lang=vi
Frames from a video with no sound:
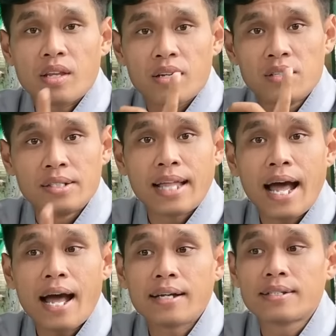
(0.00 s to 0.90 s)
người
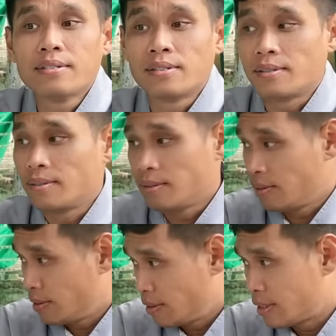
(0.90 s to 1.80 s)
ta thường
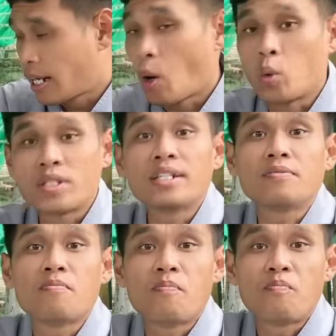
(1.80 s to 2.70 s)
cầu xin
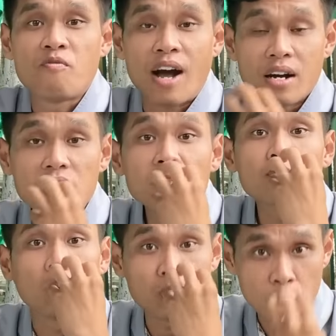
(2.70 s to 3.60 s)
và ước
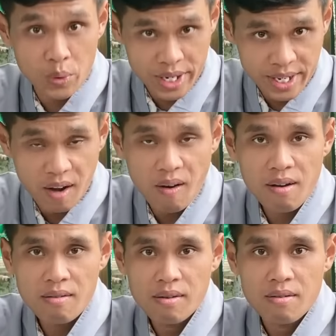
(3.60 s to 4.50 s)
một điều gì
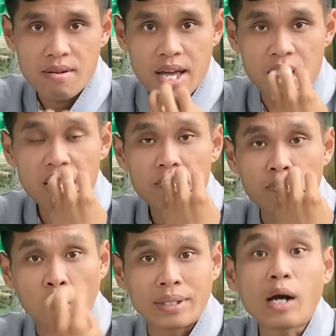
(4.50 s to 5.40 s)
đó để
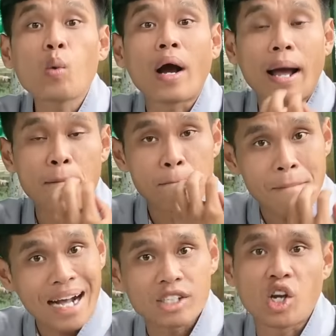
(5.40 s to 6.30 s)
Bồ Tát Quan Âm
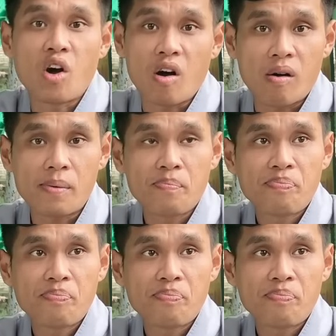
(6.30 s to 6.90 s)
ban cho họ.